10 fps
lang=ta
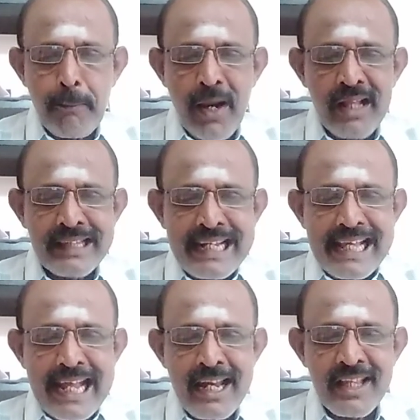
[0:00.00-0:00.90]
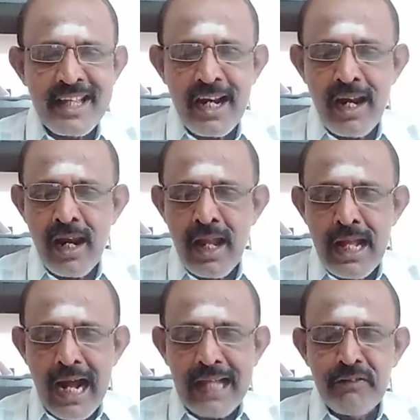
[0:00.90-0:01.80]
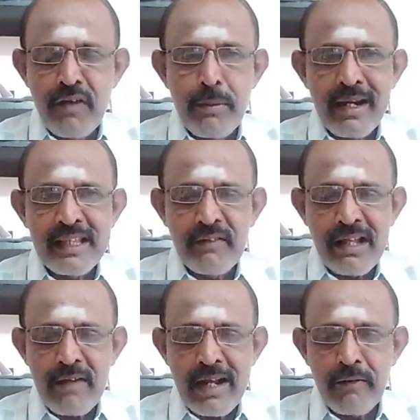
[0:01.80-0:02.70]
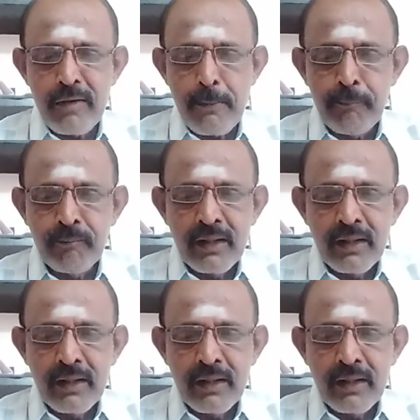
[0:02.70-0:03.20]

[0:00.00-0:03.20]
பால் திணிக்க எண்ணாதீர்கள் அது விபரீத விளைவாகிவிடும்